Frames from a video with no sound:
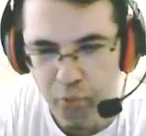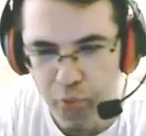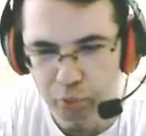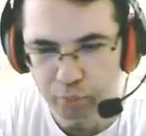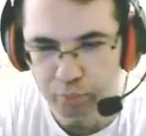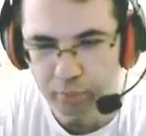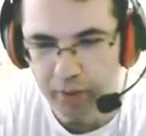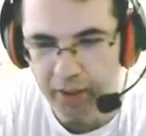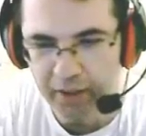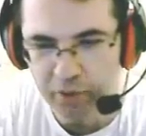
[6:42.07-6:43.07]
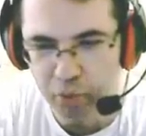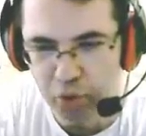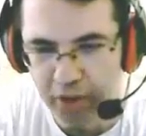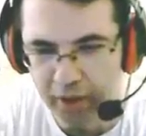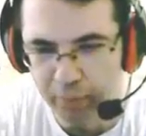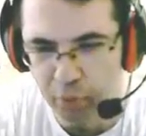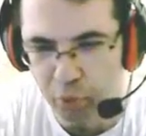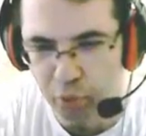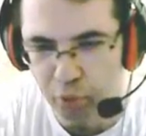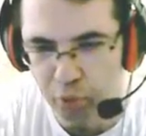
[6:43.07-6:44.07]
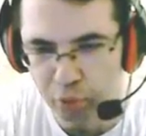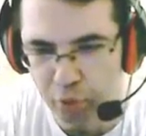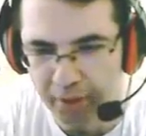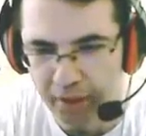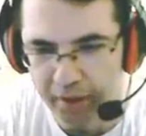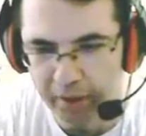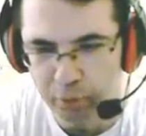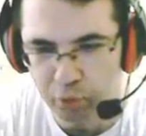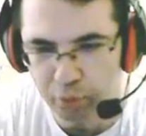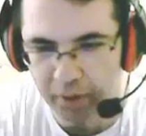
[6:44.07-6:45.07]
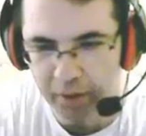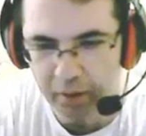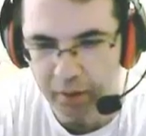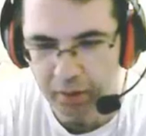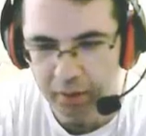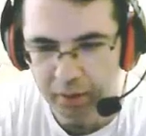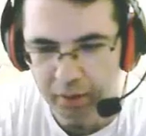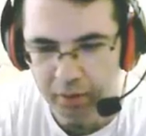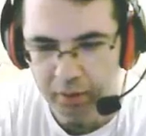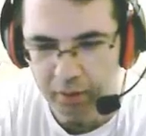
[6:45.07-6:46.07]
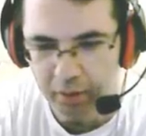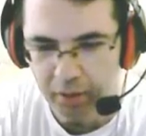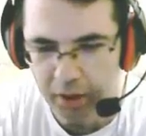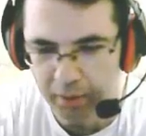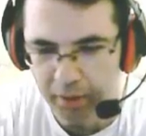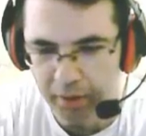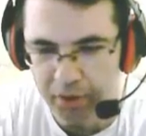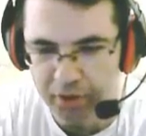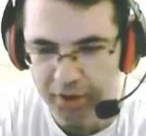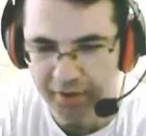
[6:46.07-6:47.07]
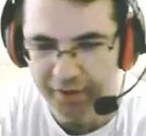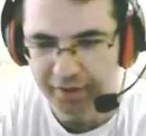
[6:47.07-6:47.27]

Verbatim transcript: Oğlum herkes düşerek mi ölüyor? Ne oluyor ben anlamıyorum ya. Harbiden arkadaşlar.